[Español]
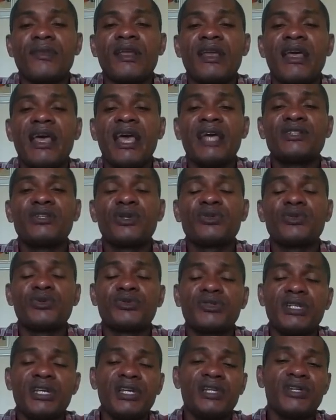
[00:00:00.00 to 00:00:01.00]
esos
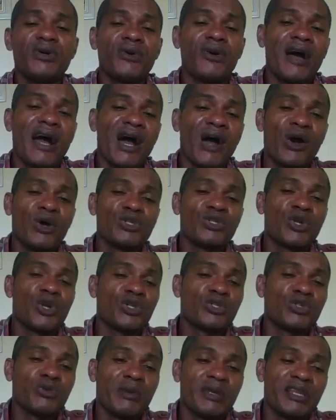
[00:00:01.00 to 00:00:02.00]
subsidios a
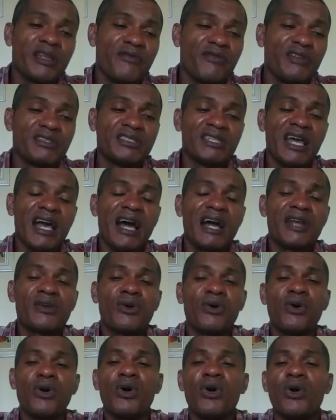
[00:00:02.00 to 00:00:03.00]
otros
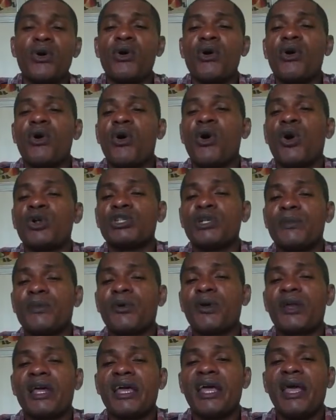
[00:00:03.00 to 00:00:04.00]
beneficiarios o si
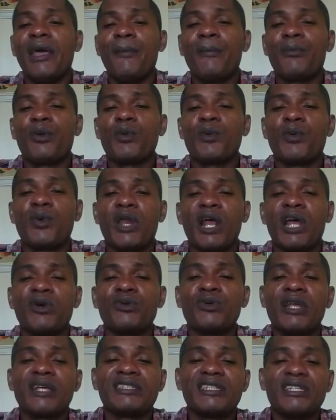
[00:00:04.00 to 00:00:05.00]
por ejemplo por
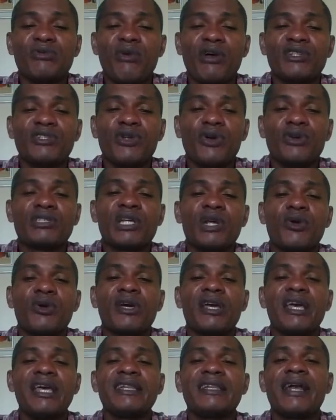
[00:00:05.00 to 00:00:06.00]
alguna situación se
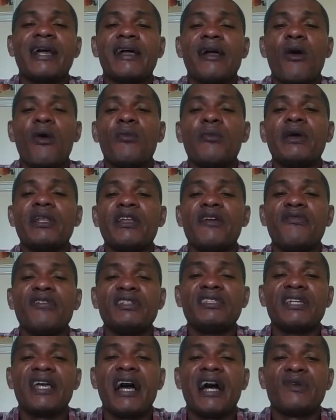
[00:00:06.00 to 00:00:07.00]
lo quitan a un
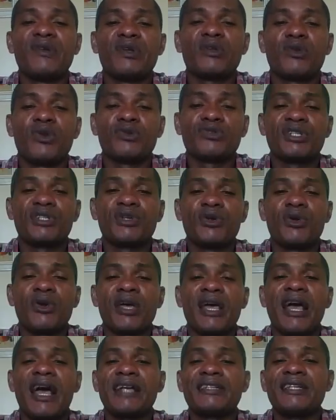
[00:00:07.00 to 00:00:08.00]
beneficiario, entonces ellos lo
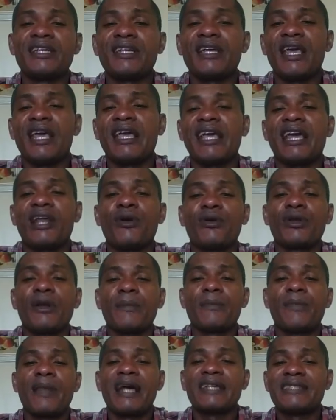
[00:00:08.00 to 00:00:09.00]
que hacen es que lo
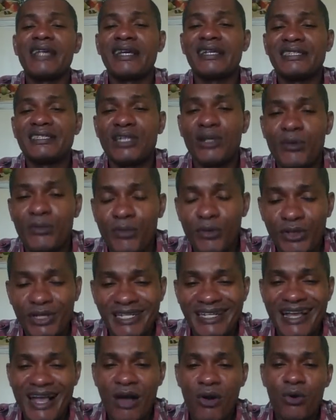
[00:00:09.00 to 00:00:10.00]
reemplazan y se lo
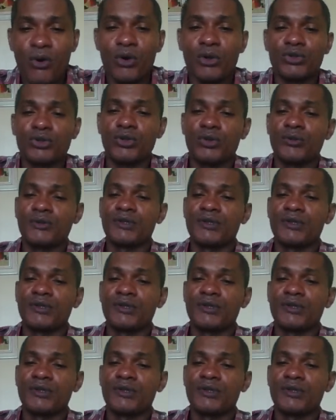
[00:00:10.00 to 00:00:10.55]
ponen a otro.